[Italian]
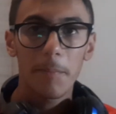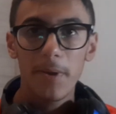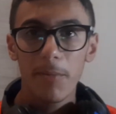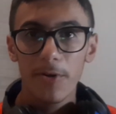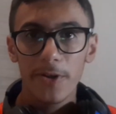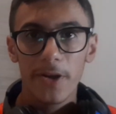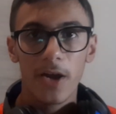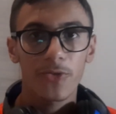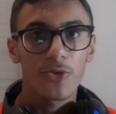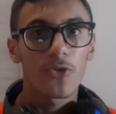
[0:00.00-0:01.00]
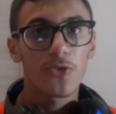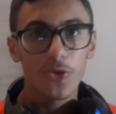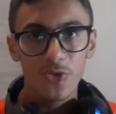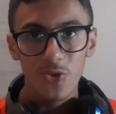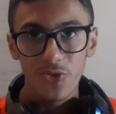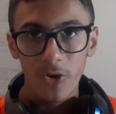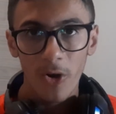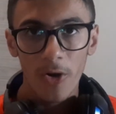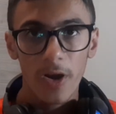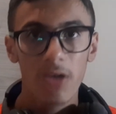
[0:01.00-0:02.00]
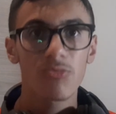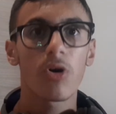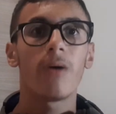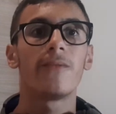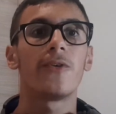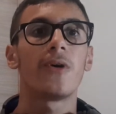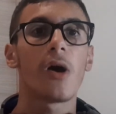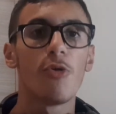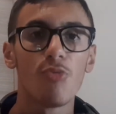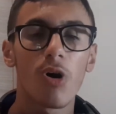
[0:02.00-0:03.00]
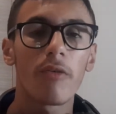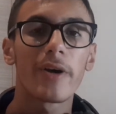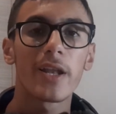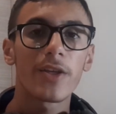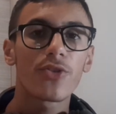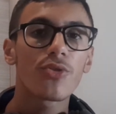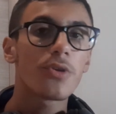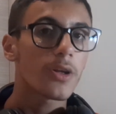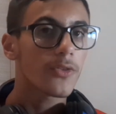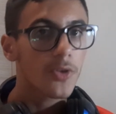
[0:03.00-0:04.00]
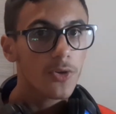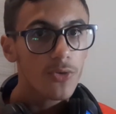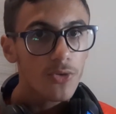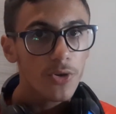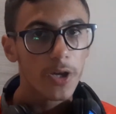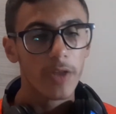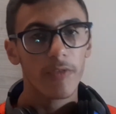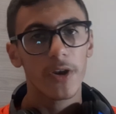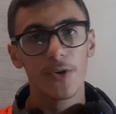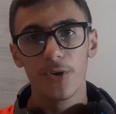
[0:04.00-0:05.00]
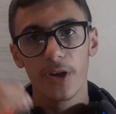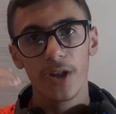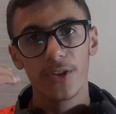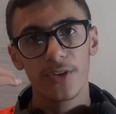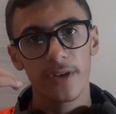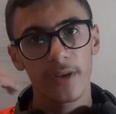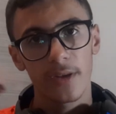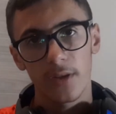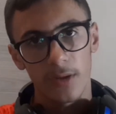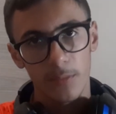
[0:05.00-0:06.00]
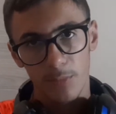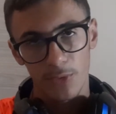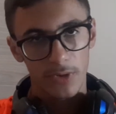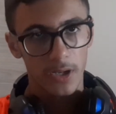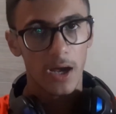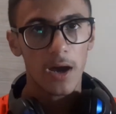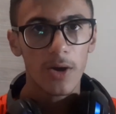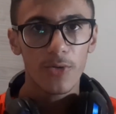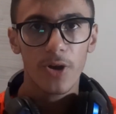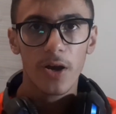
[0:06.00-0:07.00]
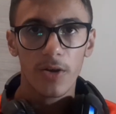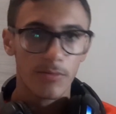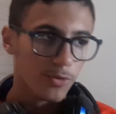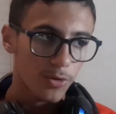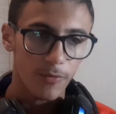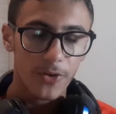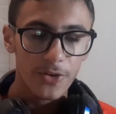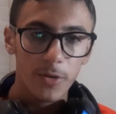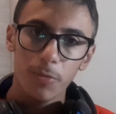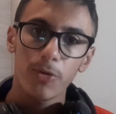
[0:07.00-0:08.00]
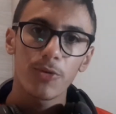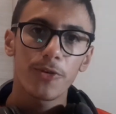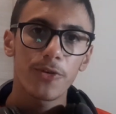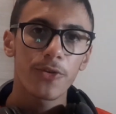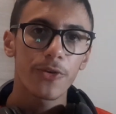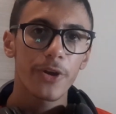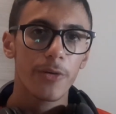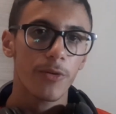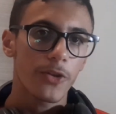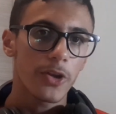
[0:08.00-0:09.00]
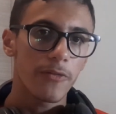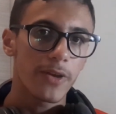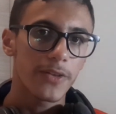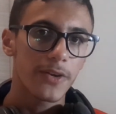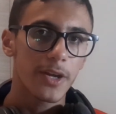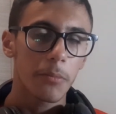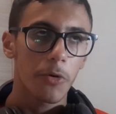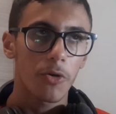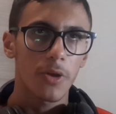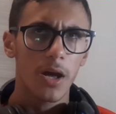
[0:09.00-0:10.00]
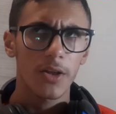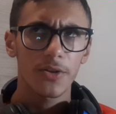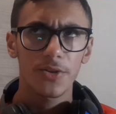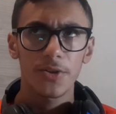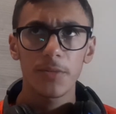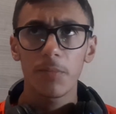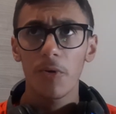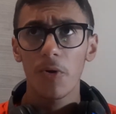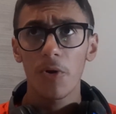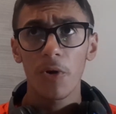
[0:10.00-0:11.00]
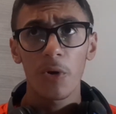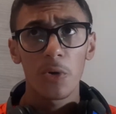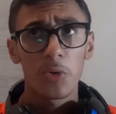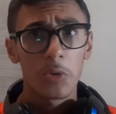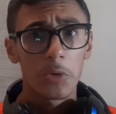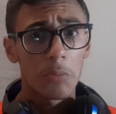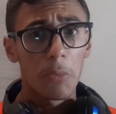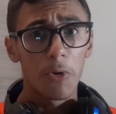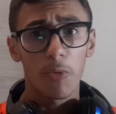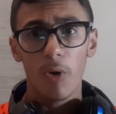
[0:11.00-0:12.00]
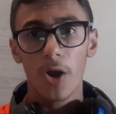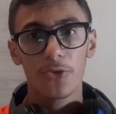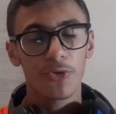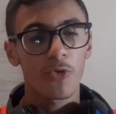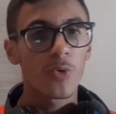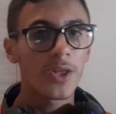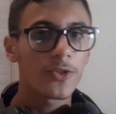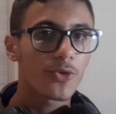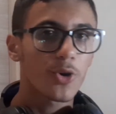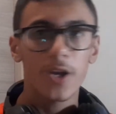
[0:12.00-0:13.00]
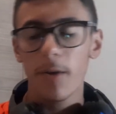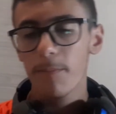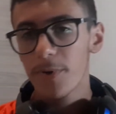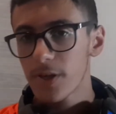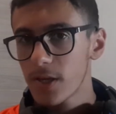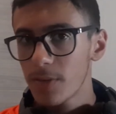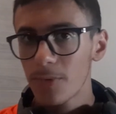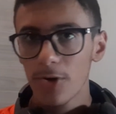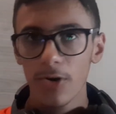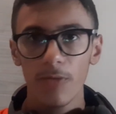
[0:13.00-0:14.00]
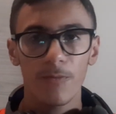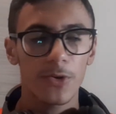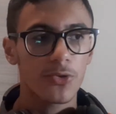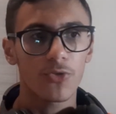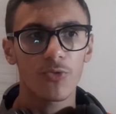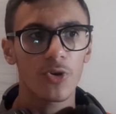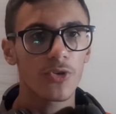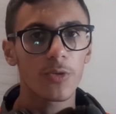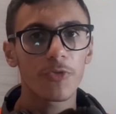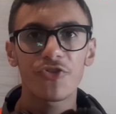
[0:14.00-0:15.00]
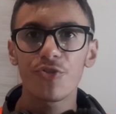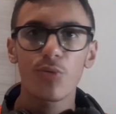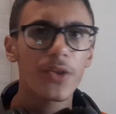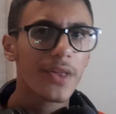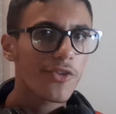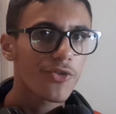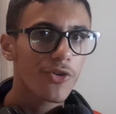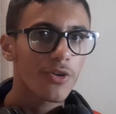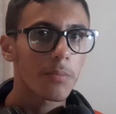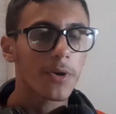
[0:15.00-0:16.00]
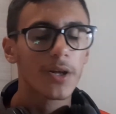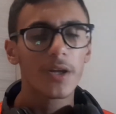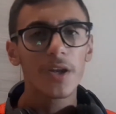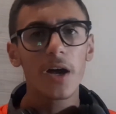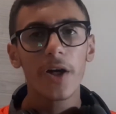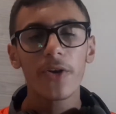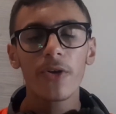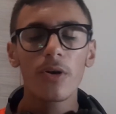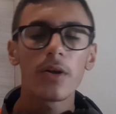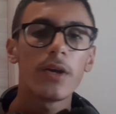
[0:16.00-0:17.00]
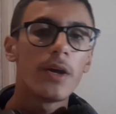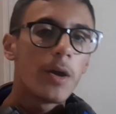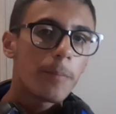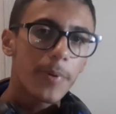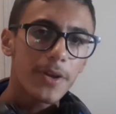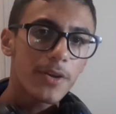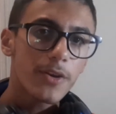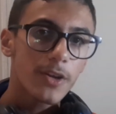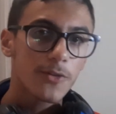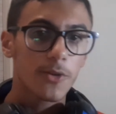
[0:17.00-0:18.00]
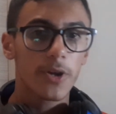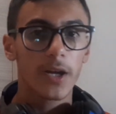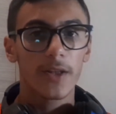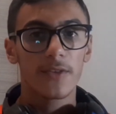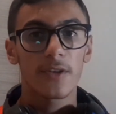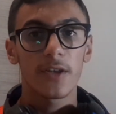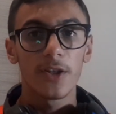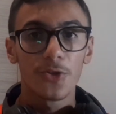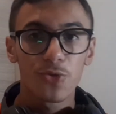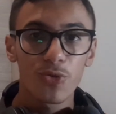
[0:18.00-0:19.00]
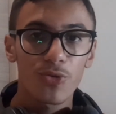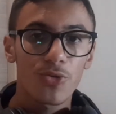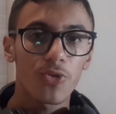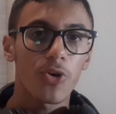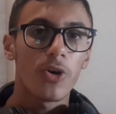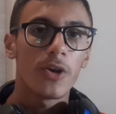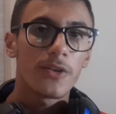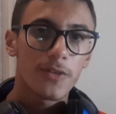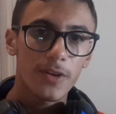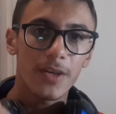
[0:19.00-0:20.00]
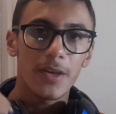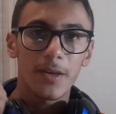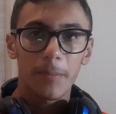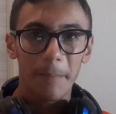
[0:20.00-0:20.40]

abbiamo creato il sottoscocca nuovo e il nuovo lettone anteriore che verranno creati più in là, ora sono in fase di produzione, quindi li vedremo dal tipo boh, quarto, quinto Gran Premio, visto ci vogliono tipo 50 giorni per crearlo. Per il resto, ragazzi, il tutto si